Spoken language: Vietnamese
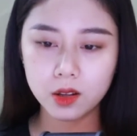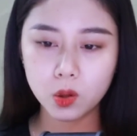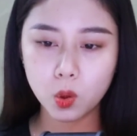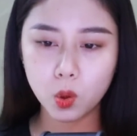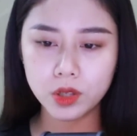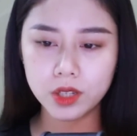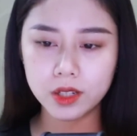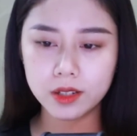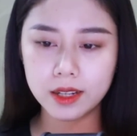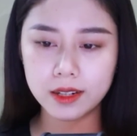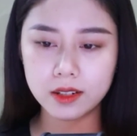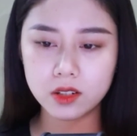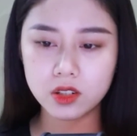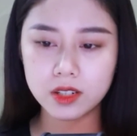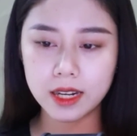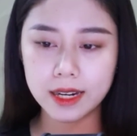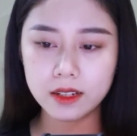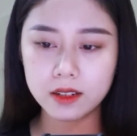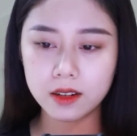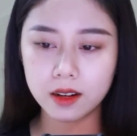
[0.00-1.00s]
Cô dự định
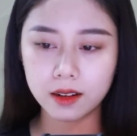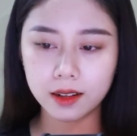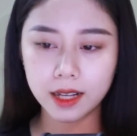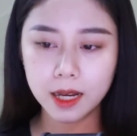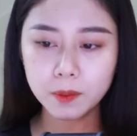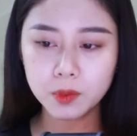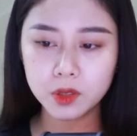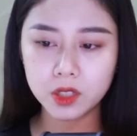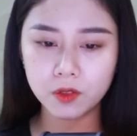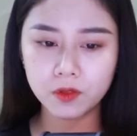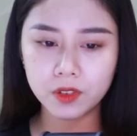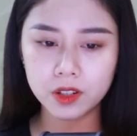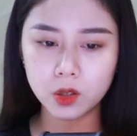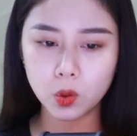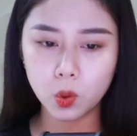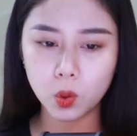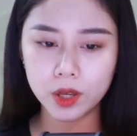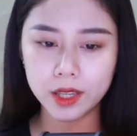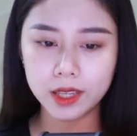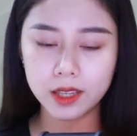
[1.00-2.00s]
sẽ trợ cấp cho
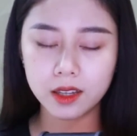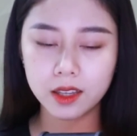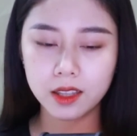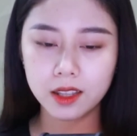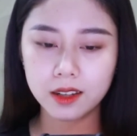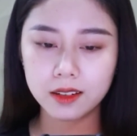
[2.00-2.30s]
Vương Huy